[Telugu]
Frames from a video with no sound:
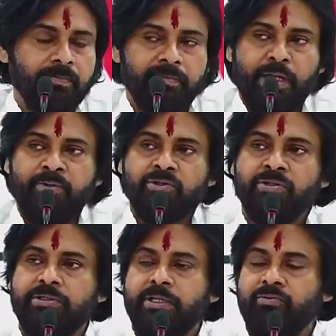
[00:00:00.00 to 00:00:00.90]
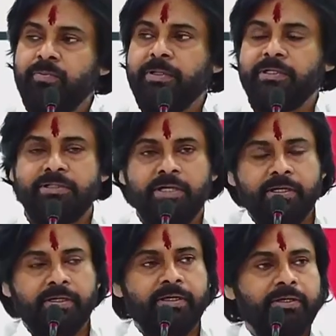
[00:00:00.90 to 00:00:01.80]
దానికోసం తీవ్ర
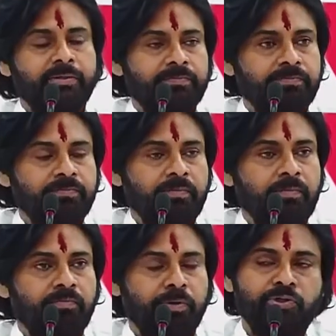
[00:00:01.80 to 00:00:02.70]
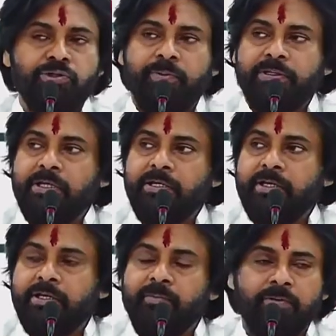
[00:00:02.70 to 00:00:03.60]
పదజాలం కానీ పరుష పదాలు
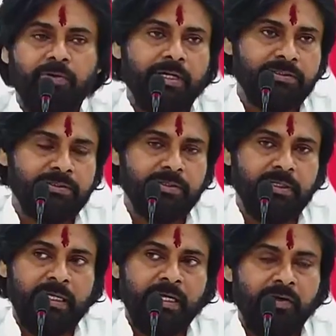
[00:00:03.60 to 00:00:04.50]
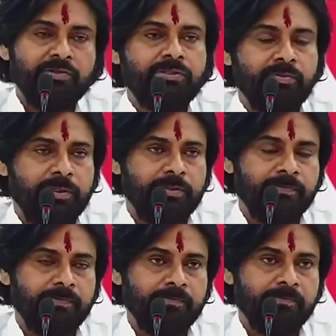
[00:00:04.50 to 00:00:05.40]
కానీ మనం వాడాల్సిన అవసరం లేదు
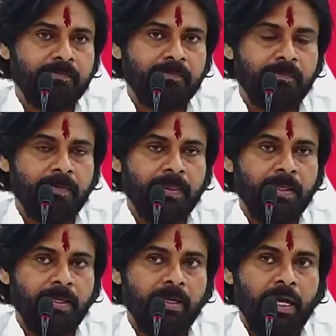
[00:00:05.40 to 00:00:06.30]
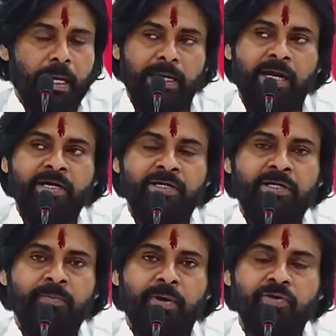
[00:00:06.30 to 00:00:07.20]

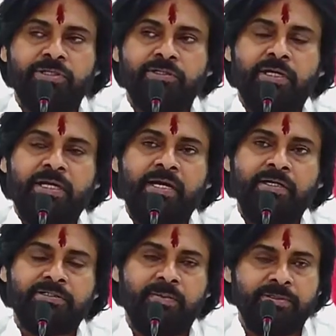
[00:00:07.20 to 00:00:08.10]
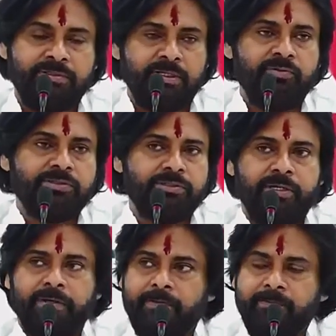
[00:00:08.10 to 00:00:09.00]
అలాంటి భవిష్యత్తులో అలాంటి సమస్యలే
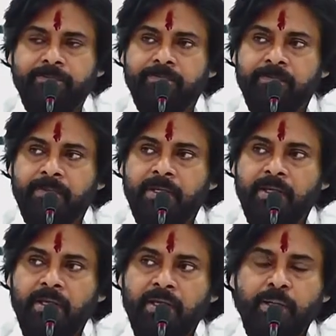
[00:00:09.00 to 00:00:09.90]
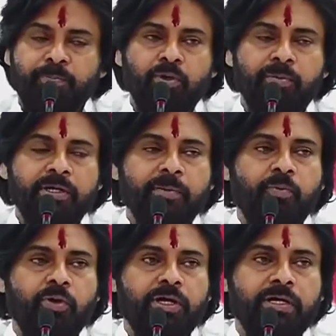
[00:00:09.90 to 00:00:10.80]
వస్తే ఎప్పుడు మనకి
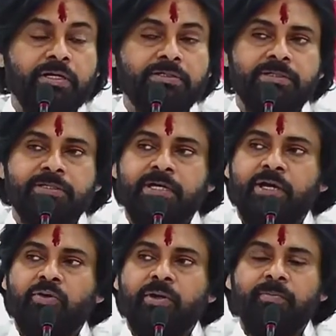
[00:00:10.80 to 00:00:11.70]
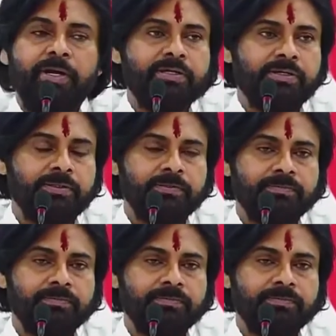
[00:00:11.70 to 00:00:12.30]
పోరాటానికి సిద్ధంగా ఉన్న పార్టీ అది